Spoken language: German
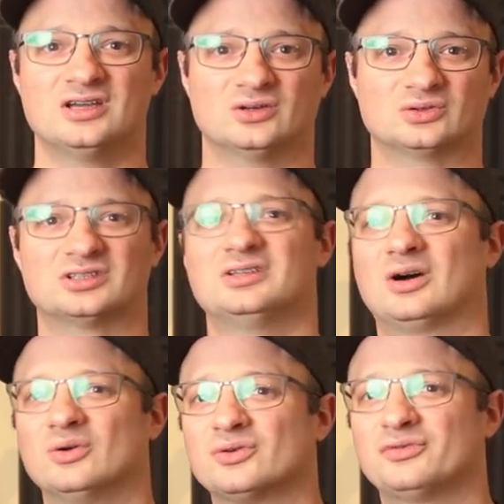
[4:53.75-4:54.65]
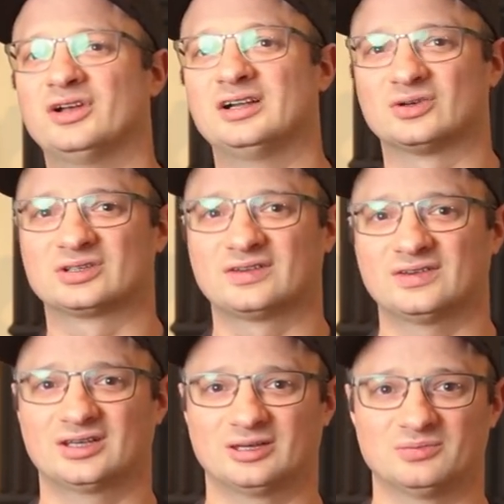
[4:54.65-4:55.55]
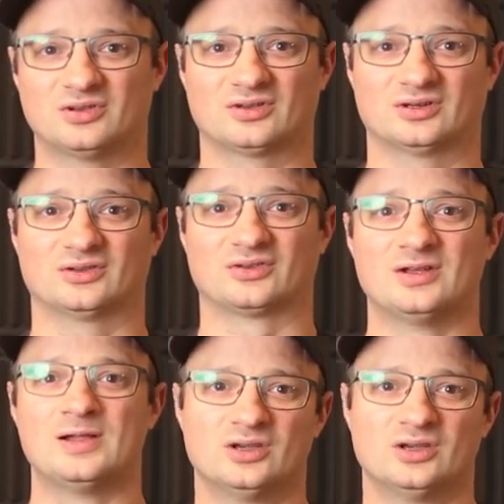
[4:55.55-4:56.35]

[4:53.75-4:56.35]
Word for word: Und genauso fällt auch das Ergebnis aus.